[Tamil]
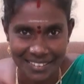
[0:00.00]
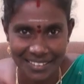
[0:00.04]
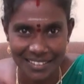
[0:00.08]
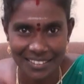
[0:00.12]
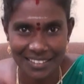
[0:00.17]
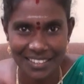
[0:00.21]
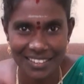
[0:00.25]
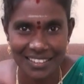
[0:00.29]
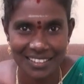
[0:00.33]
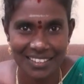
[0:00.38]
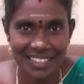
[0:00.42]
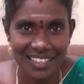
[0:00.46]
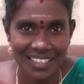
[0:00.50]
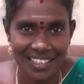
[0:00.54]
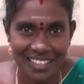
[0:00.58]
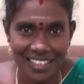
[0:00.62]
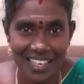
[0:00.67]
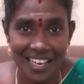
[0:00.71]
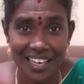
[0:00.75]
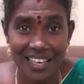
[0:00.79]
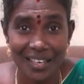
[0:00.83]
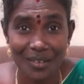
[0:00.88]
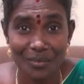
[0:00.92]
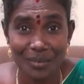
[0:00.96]
திட்டத்தை
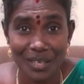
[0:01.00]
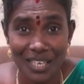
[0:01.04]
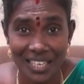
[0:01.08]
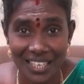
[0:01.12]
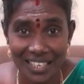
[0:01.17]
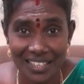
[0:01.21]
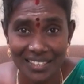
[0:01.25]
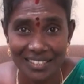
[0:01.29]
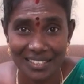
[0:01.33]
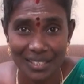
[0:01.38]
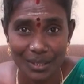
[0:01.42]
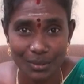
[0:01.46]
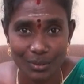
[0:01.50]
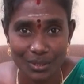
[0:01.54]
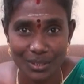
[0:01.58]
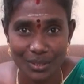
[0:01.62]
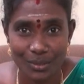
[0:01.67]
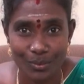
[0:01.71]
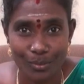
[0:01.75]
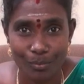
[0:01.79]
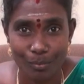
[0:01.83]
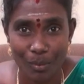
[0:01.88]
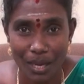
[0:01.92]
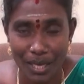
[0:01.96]
நாங்கள் வரையறை செய்து
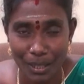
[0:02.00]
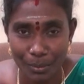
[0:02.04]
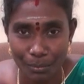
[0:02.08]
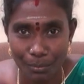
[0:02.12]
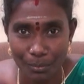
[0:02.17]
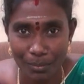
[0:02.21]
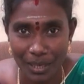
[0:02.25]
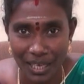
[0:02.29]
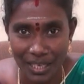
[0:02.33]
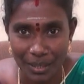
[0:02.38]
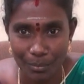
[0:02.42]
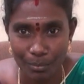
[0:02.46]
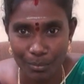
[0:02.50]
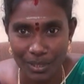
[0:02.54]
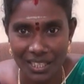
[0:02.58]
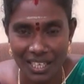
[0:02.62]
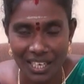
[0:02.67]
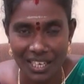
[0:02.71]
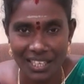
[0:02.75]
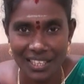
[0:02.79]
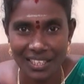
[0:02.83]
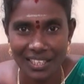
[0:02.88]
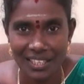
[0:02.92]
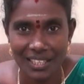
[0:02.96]
வச்சுருக்கோம் அன்பு
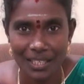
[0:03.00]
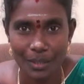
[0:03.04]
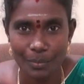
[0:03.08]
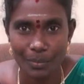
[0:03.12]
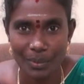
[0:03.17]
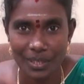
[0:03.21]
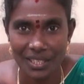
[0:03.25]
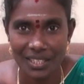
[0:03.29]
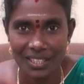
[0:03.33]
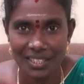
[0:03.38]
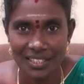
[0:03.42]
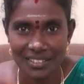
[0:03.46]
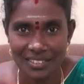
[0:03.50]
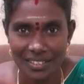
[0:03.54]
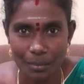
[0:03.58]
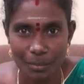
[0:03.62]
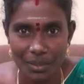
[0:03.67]
ஐம்பது ஆண்டுகளுக்கு பிறகு